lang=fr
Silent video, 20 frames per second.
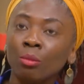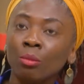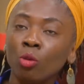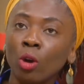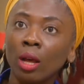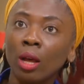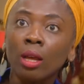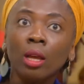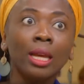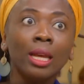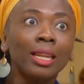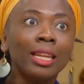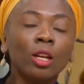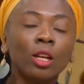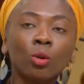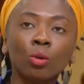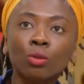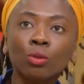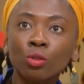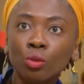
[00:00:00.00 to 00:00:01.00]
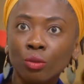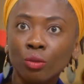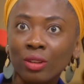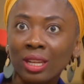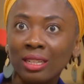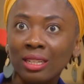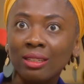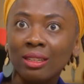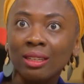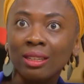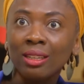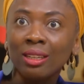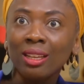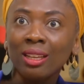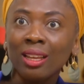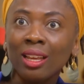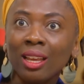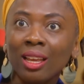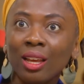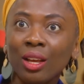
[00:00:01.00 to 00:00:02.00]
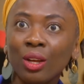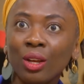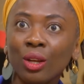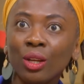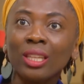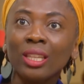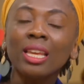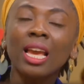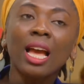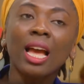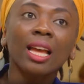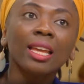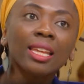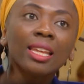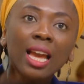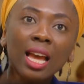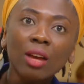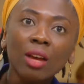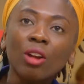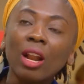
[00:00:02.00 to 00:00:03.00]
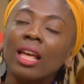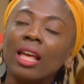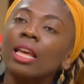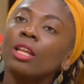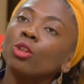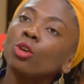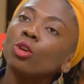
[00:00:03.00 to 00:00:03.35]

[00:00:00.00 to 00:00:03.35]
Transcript: mois. Les comptes sont validés. Euh, Prenez